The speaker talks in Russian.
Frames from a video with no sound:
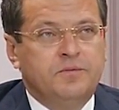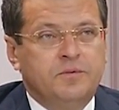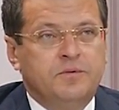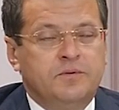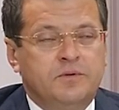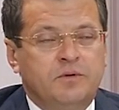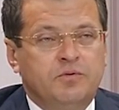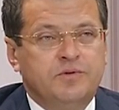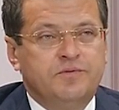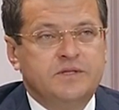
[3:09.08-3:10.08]
э,
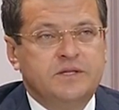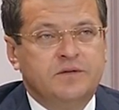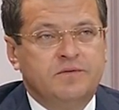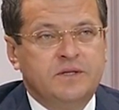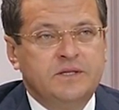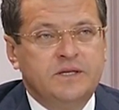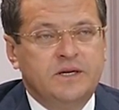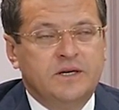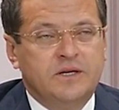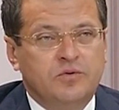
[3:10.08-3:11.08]
того дефицита
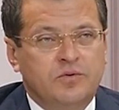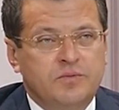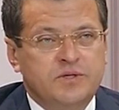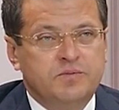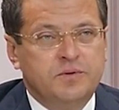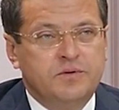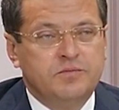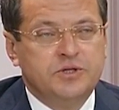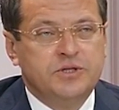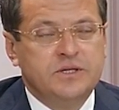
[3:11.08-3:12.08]
водителей, который мы
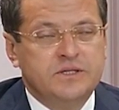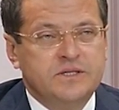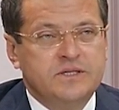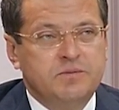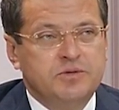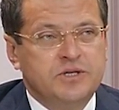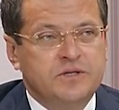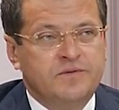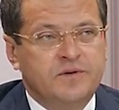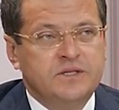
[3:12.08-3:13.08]
испытываем.
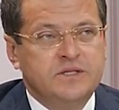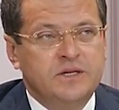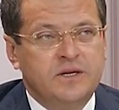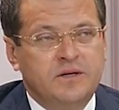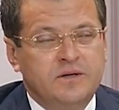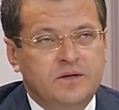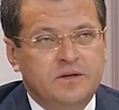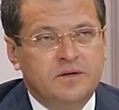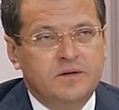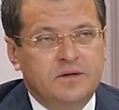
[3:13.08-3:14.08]
476 водителей
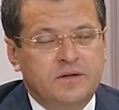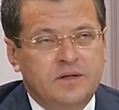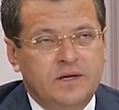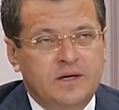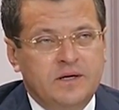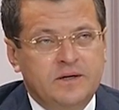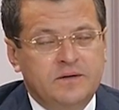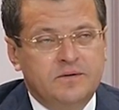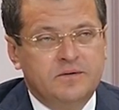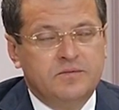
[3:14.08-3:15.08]

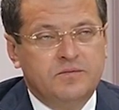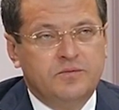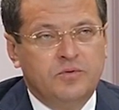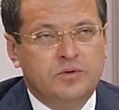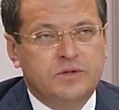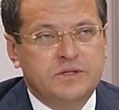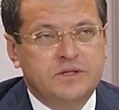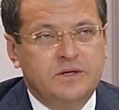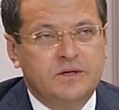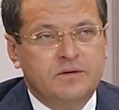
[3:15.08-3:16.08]
на
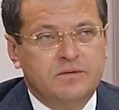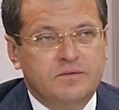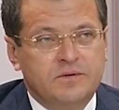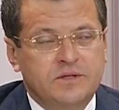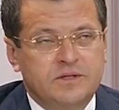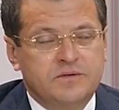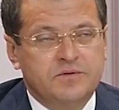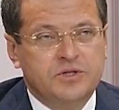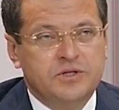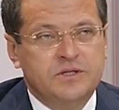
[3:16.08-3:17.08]
отрасль где
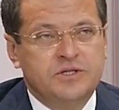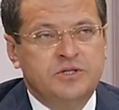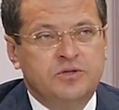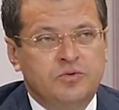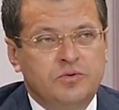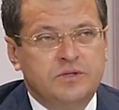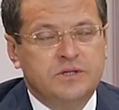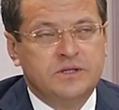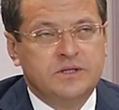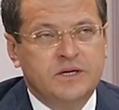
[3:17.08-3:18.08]
свыше тысячи
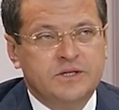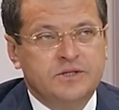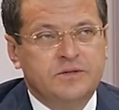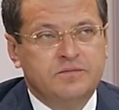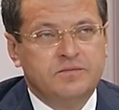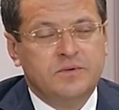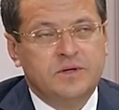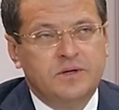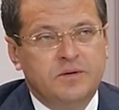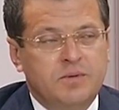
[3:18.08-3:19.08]
трудится, это, конечно,
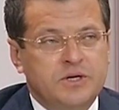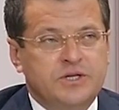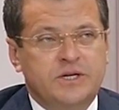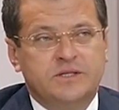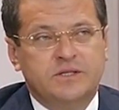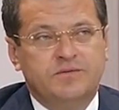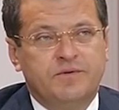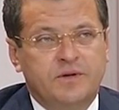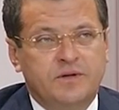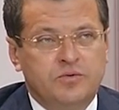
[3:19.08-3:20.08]
большая
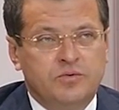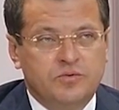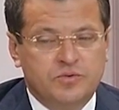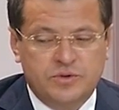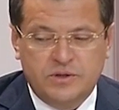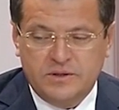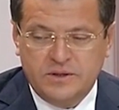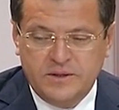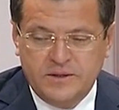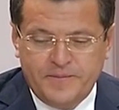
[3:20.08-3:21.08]
цифра. И тут нужно
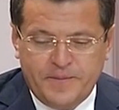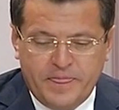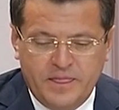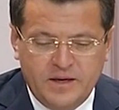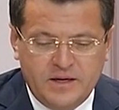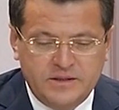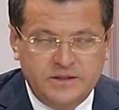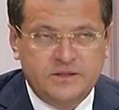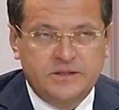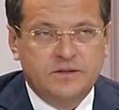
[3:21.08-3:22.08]

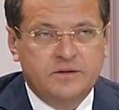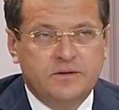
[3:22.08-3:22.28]
находить